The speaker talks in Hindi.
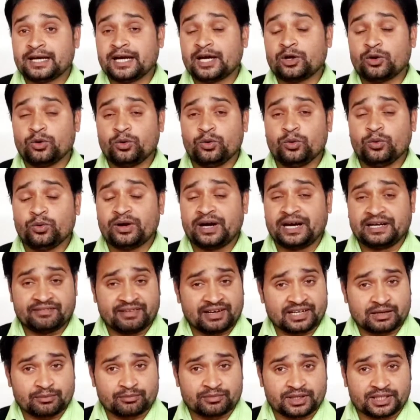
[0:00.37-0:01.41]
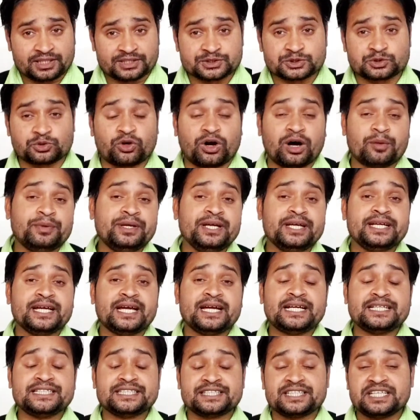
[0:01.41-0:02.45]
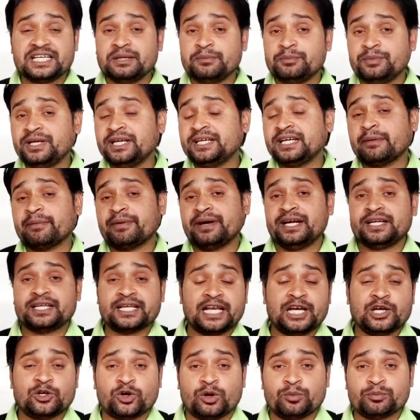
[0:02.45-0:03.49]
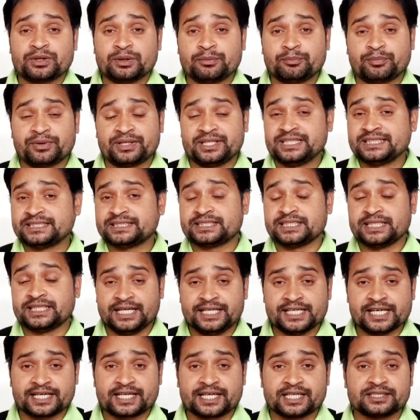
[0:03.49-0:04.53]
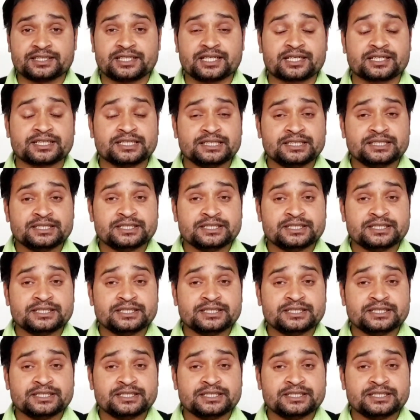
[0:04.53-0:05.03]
हेलो एंड वेलकम गाइस तो अभी क्या है कि जितनी भी हमारी टेलीकॉम कंपनीज थी इंडिया के अंदर